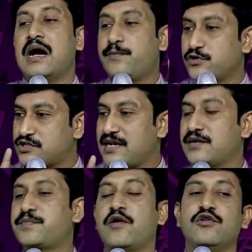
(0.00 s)

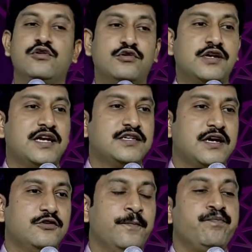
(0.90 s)
అపోసుడైన పౌలు కూడా
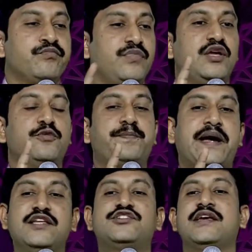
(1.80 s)
అంటాడు మీరు
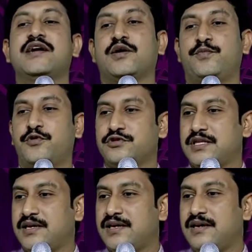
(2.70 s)
పని
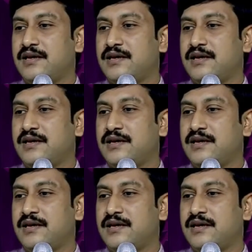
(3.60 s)
చేయకపోతే